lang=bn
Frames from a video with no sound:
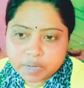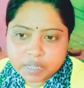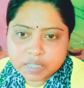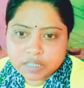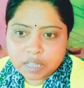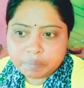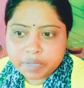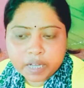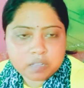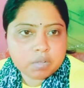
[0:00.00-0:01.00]
বেরিয়েছিলাম
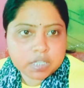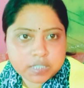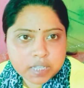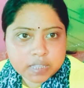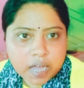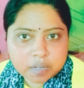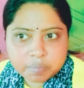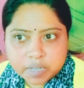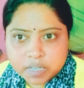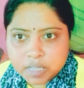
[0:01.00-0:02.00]
বিকালবেলা দিদা
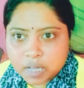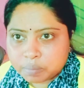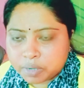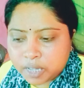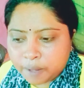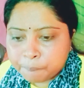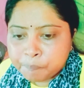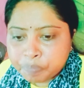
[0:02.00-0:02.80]
থাকবে কি থাকবে না